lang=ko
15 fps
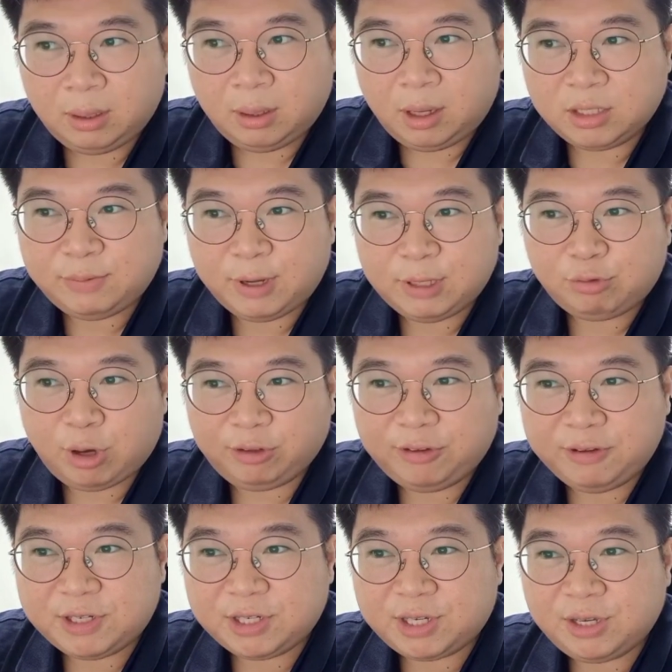하지만
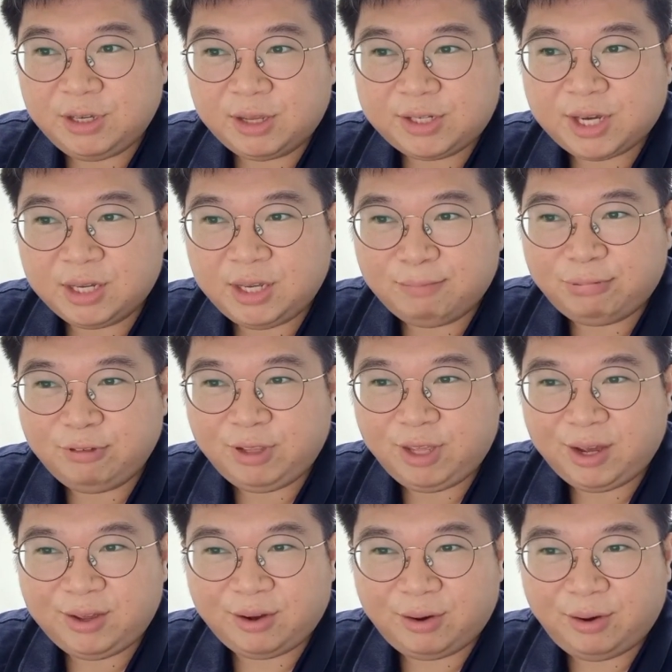좌승지 김계창이
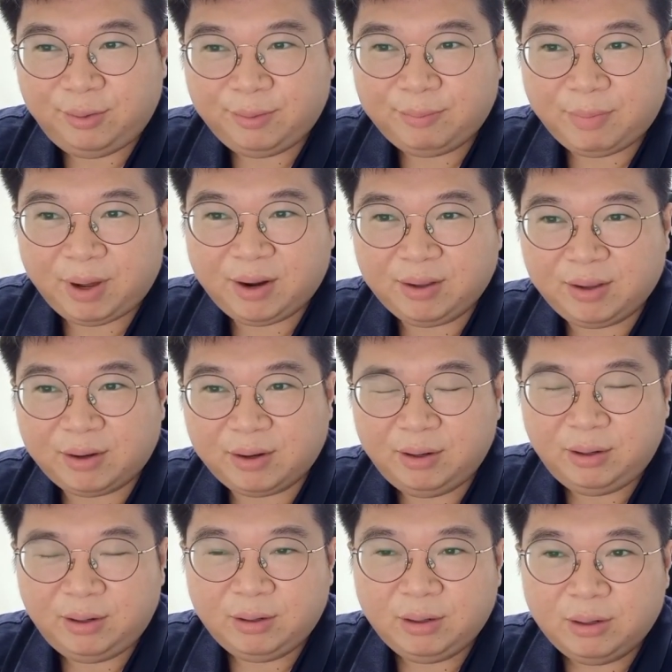분개하여 말하기를
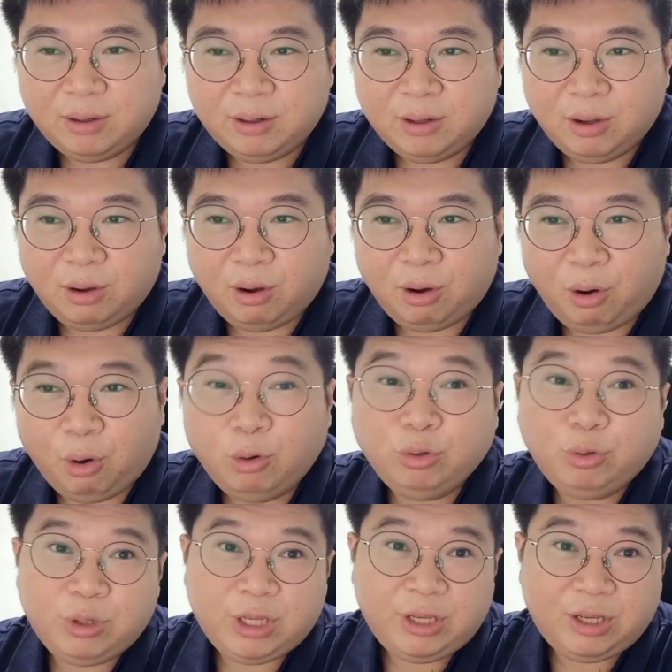
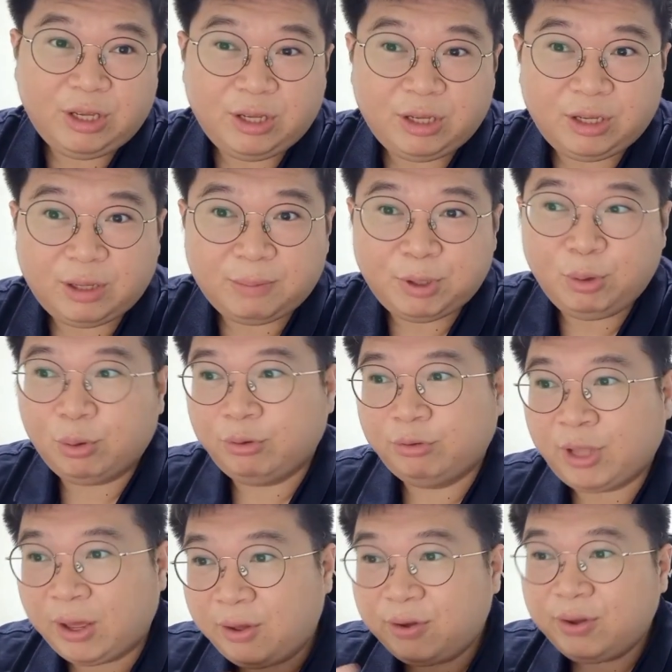어우동이 비록
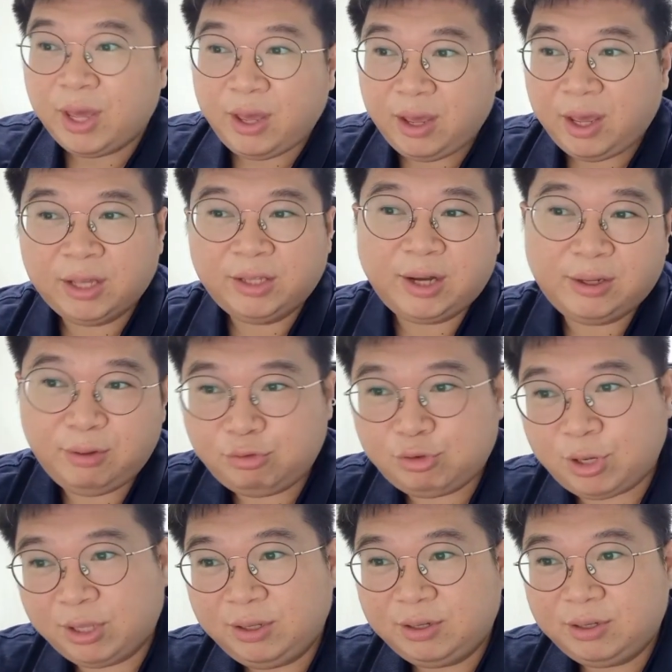사형에 해당하는
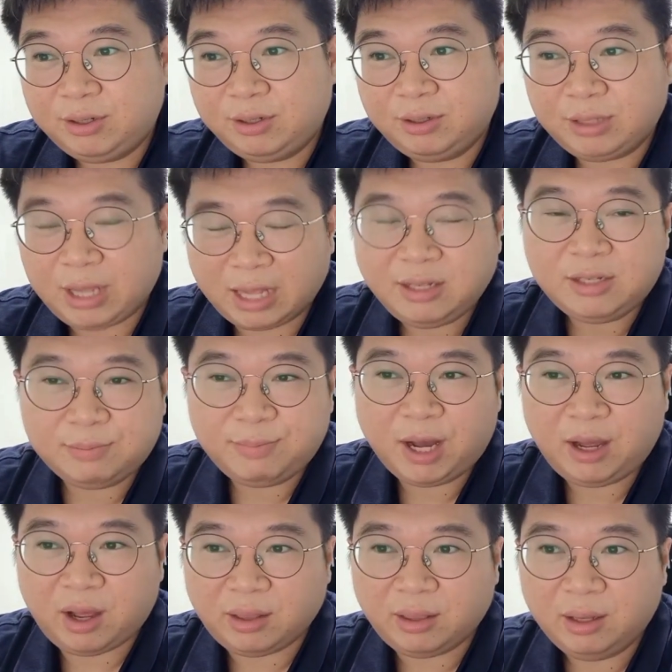죄는
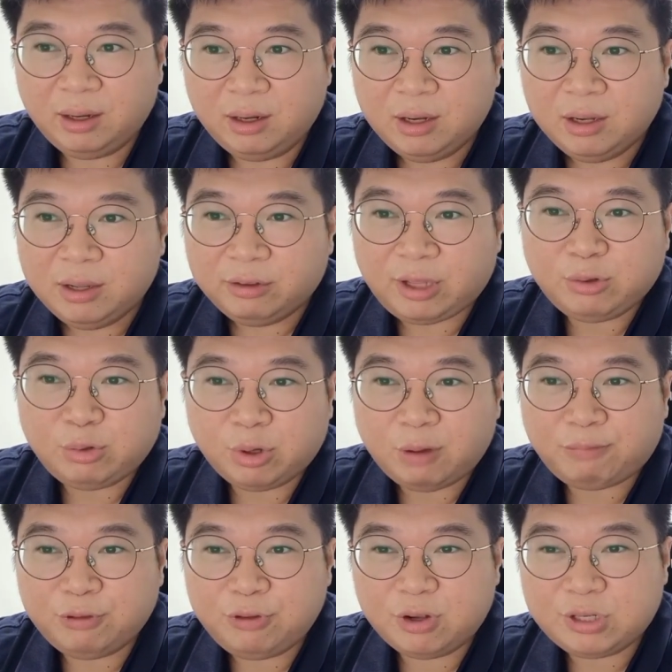아니지만 사족의
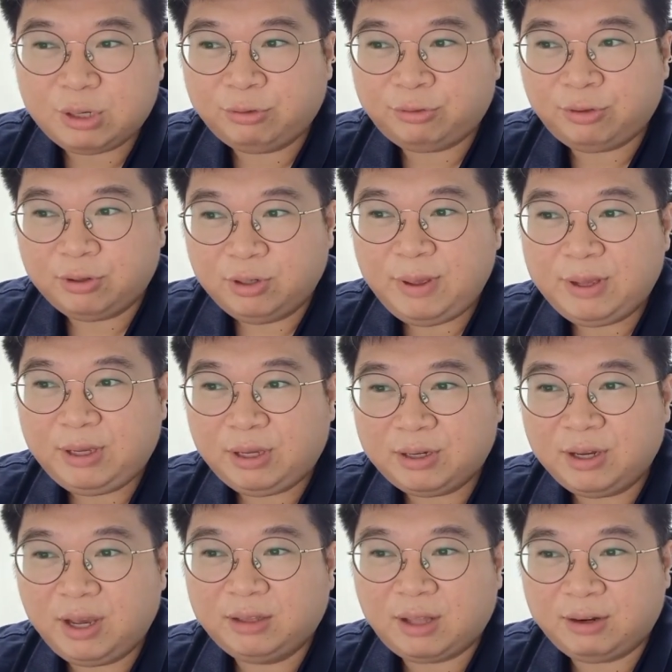부녀자로서 음행이
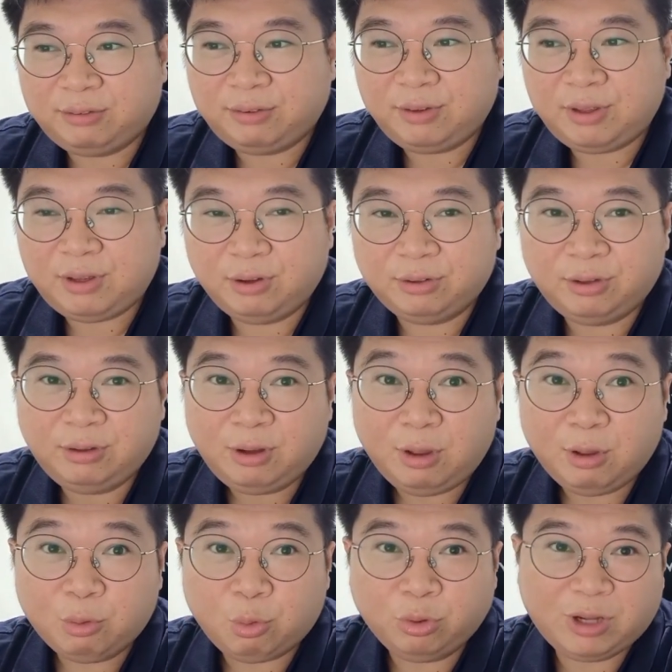극에 달했으니 이것은
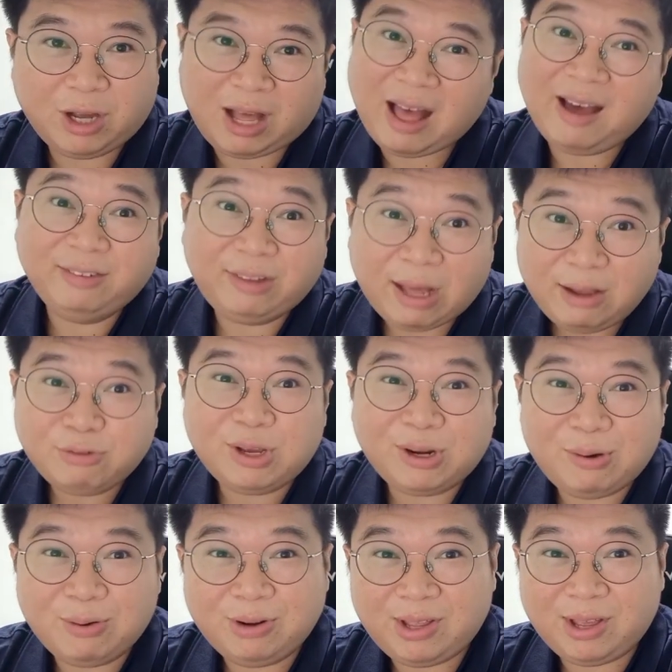곧
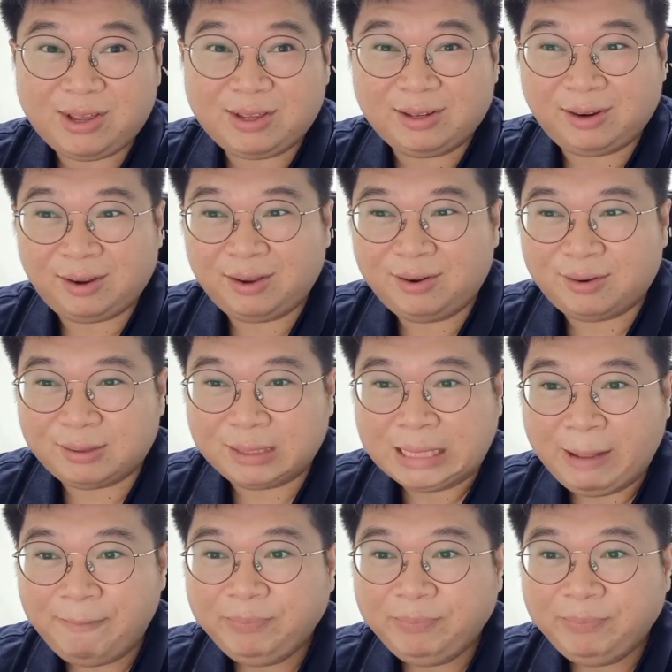강상죄라고 이렇게 얘기를 해요.